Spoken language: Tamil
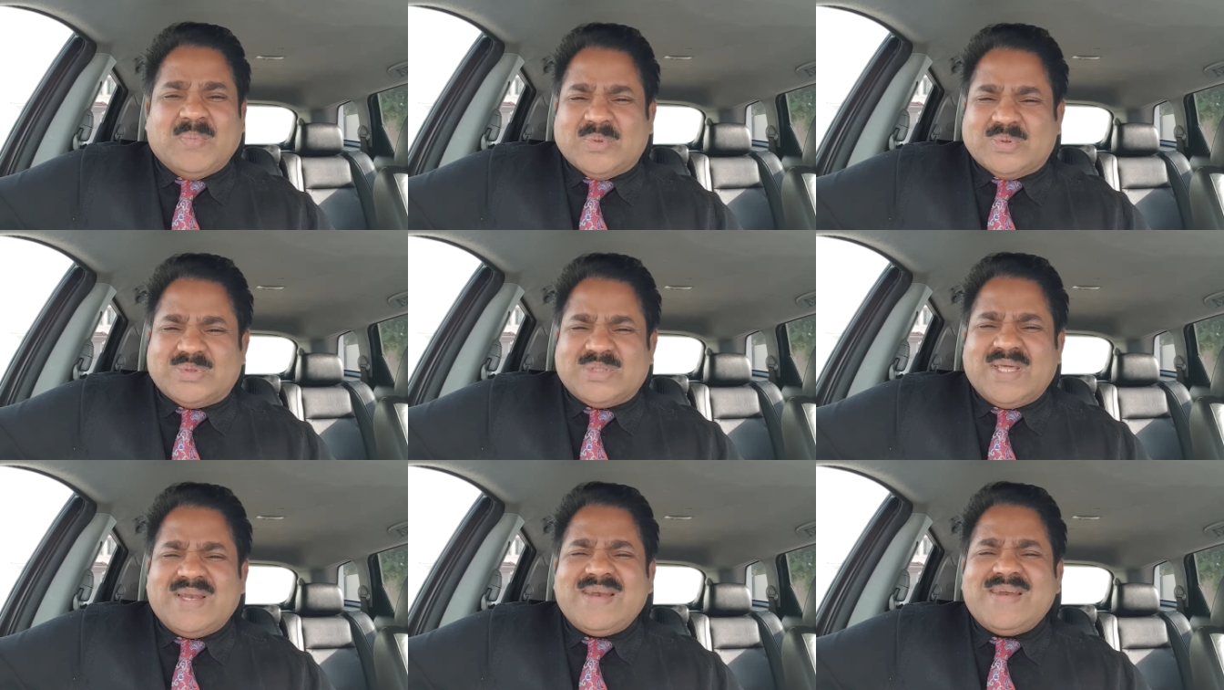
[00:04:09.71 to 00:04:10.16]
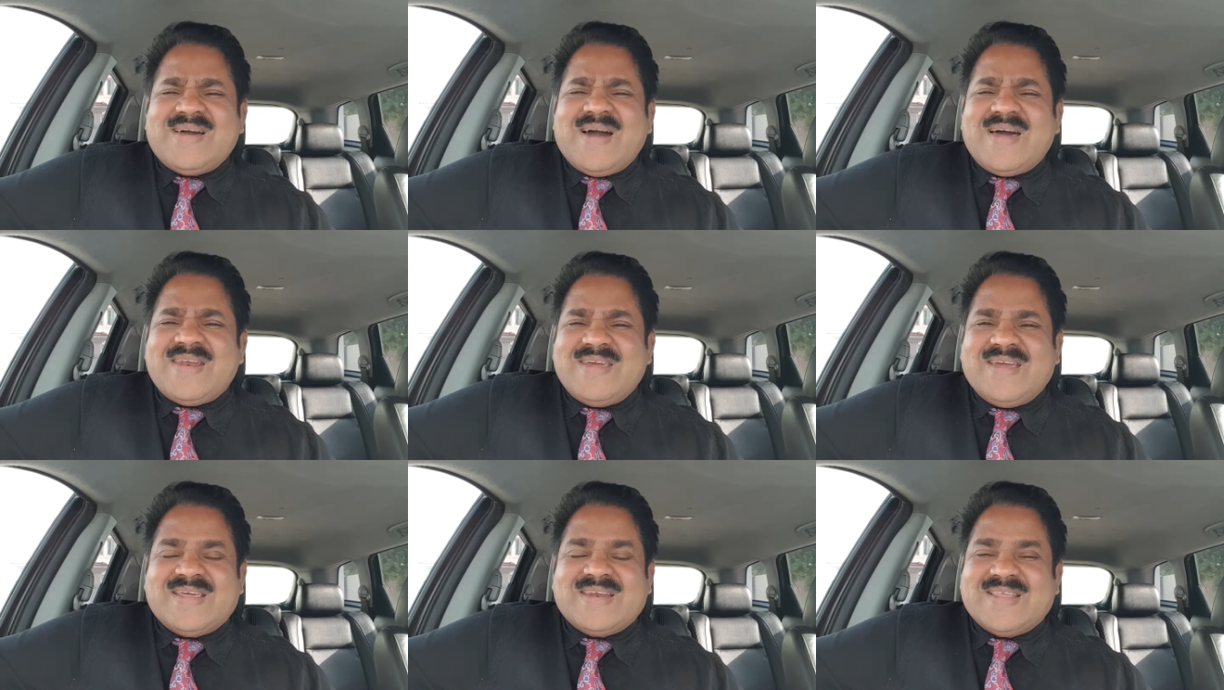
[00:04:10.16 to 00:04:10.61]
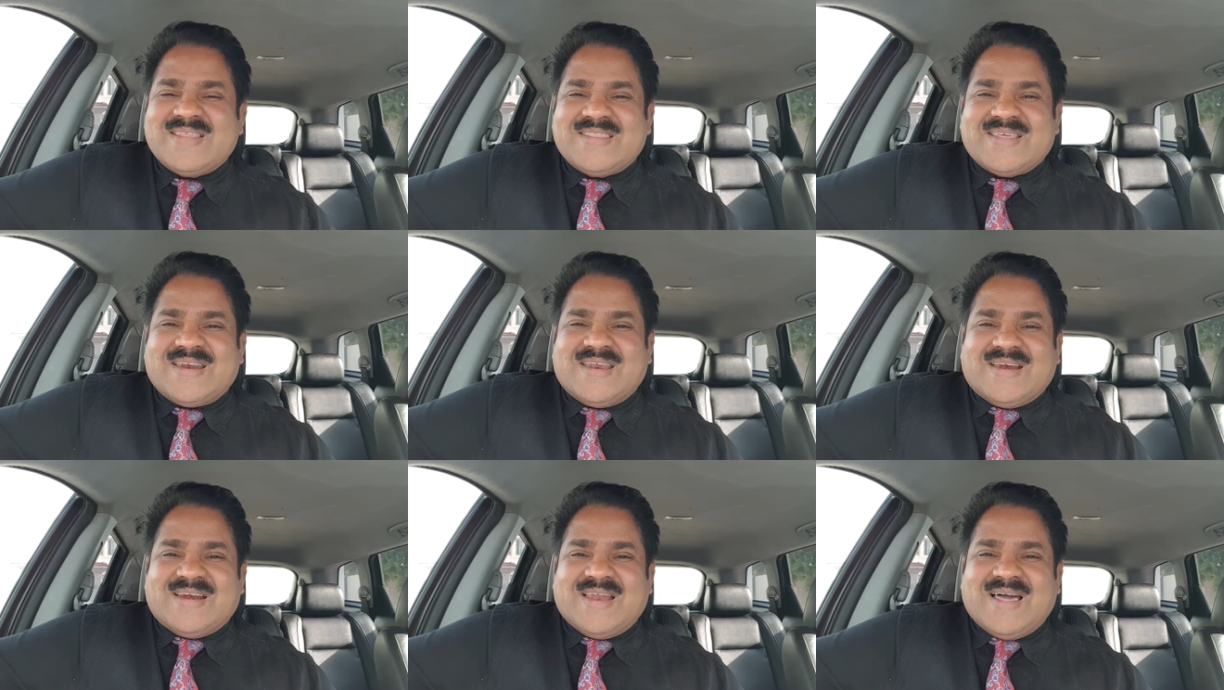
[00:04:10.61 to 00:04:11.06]
முதல் காரியம் என்ன
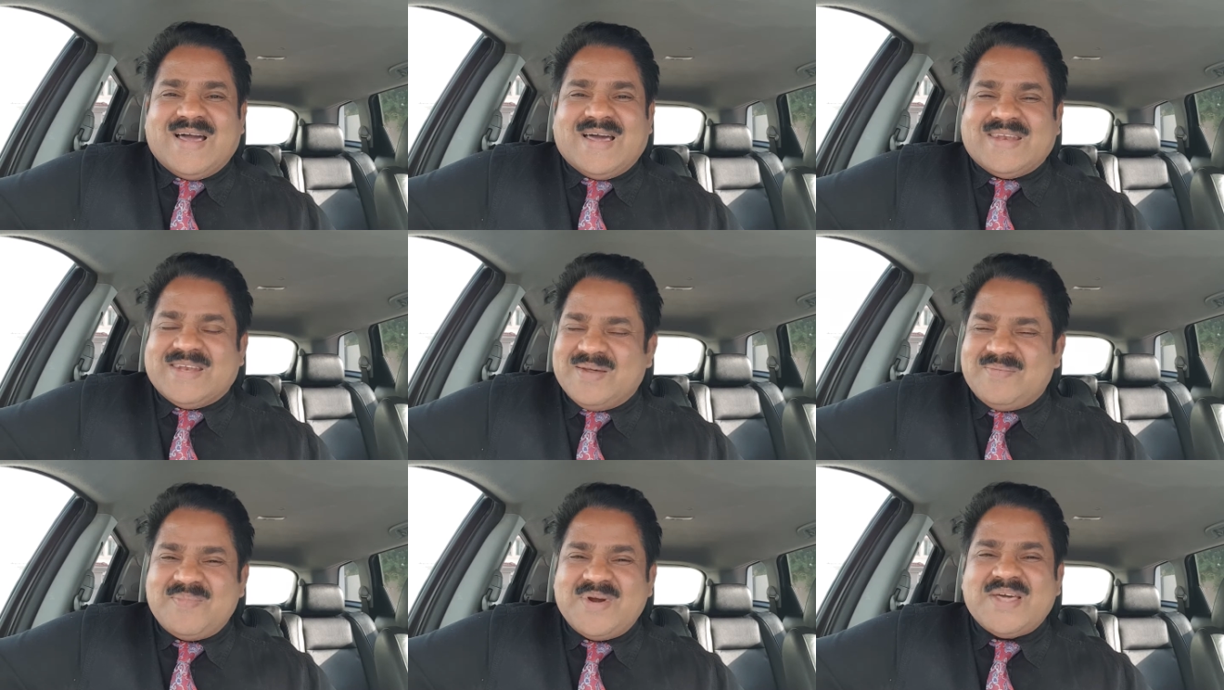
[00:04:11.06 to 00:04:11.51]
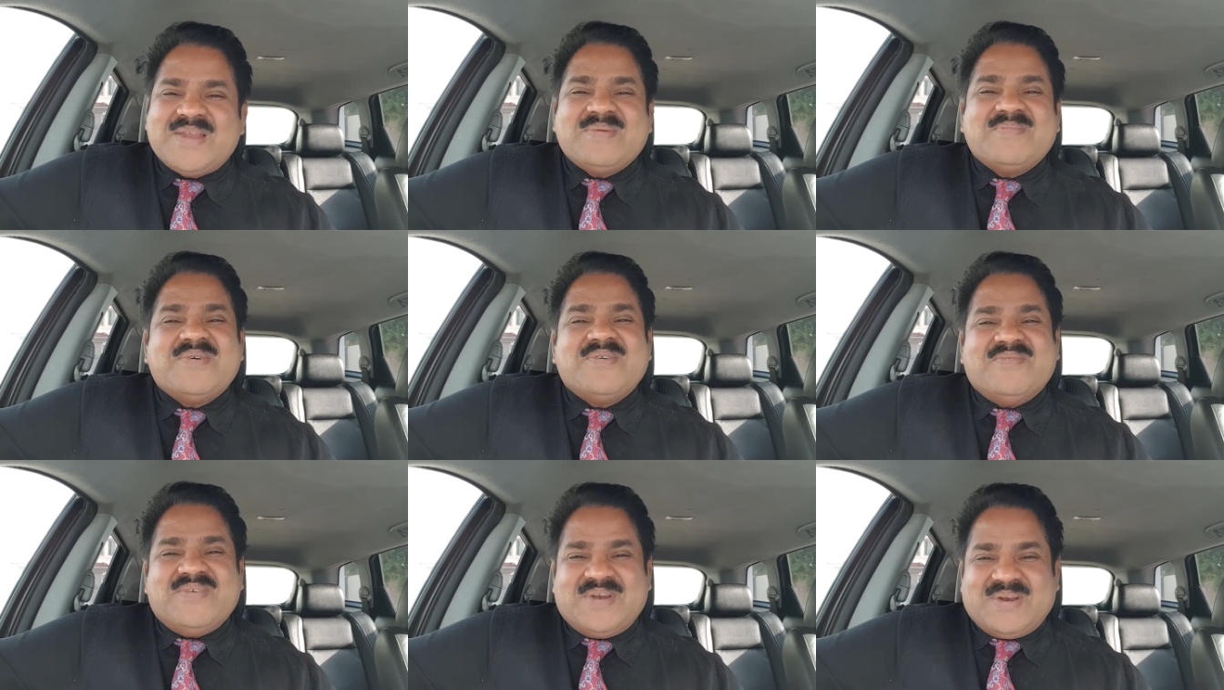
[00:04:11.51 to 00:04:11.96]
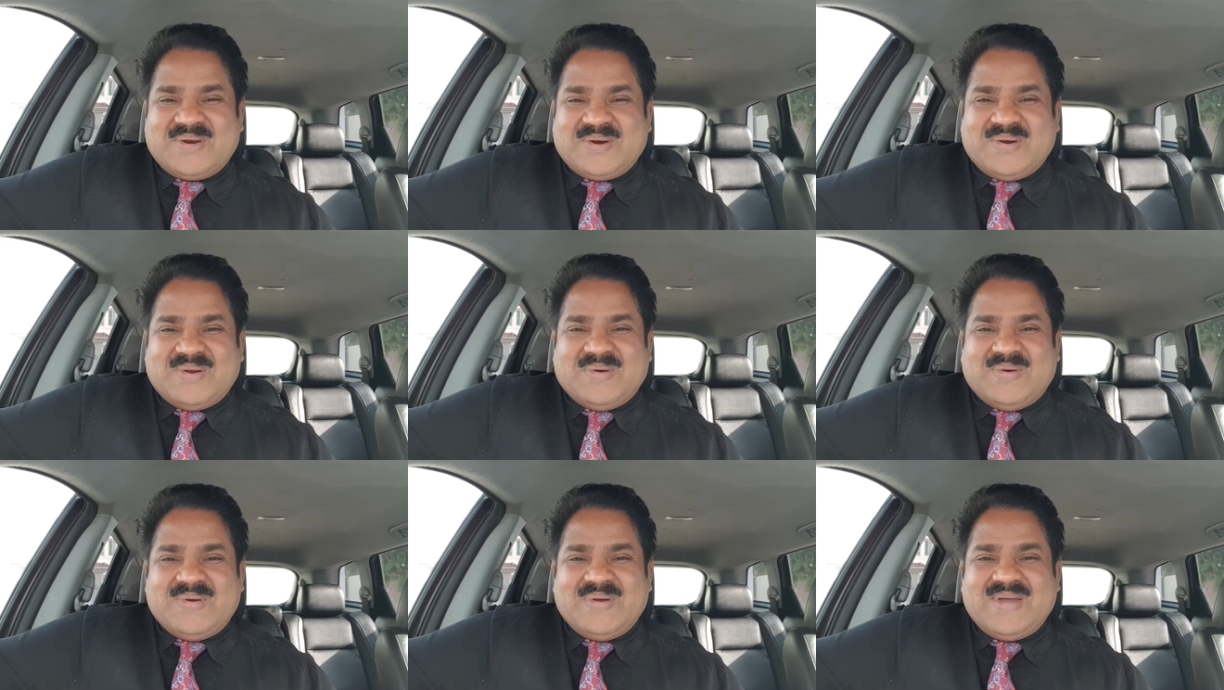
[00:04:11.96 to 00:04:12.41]
தெரியுங்களா நம்மளை நம்ம
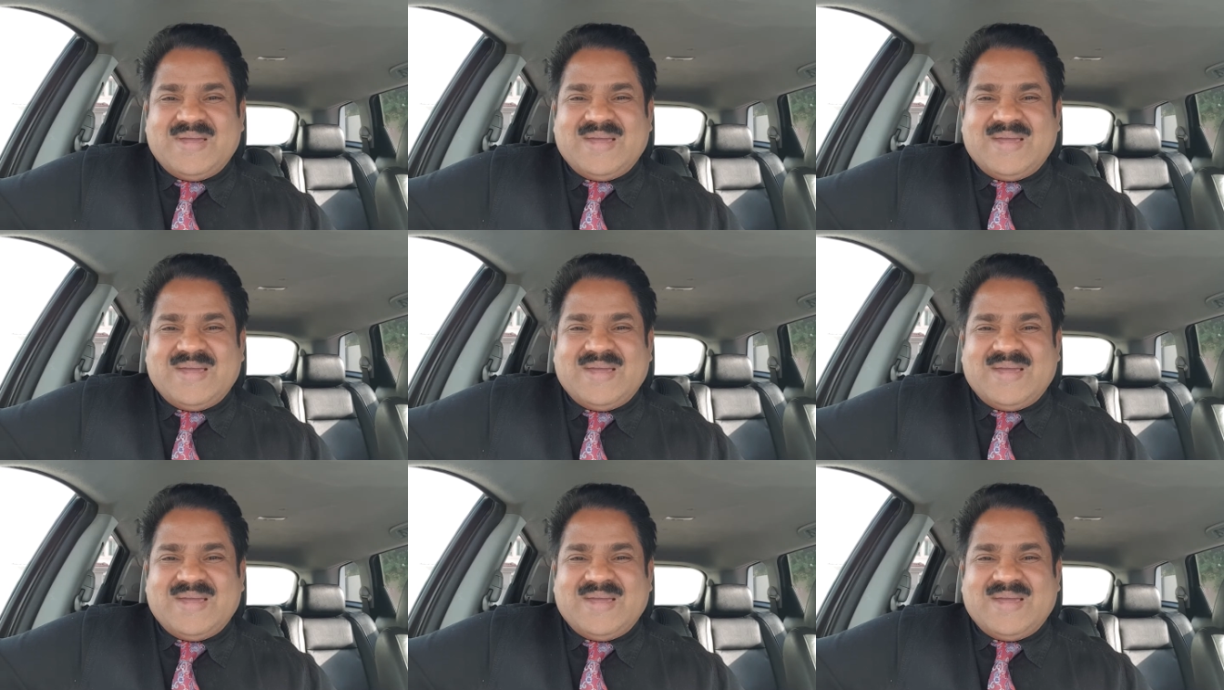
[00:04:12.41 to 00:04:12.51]
வெறுக்கணும்